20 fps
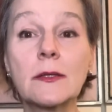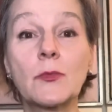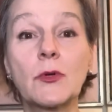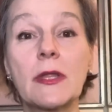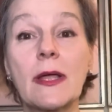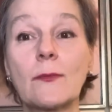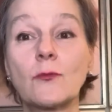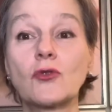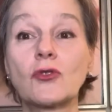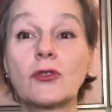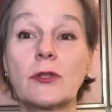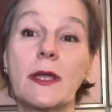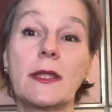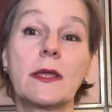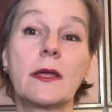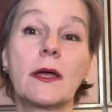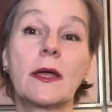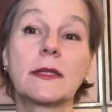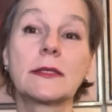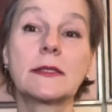потому что
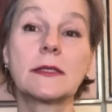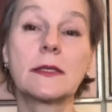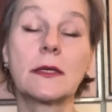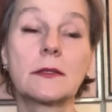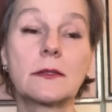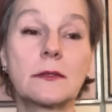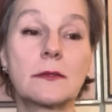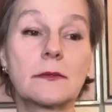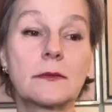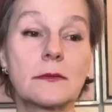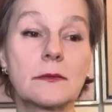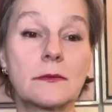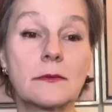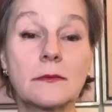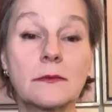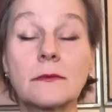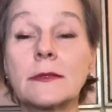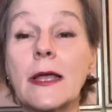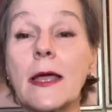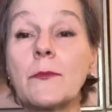они хотят
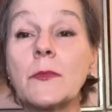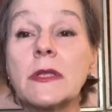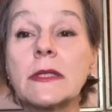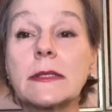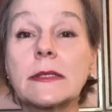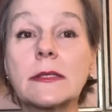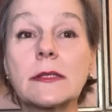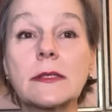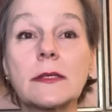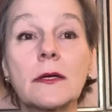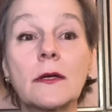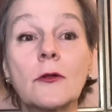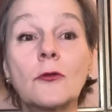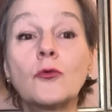добиться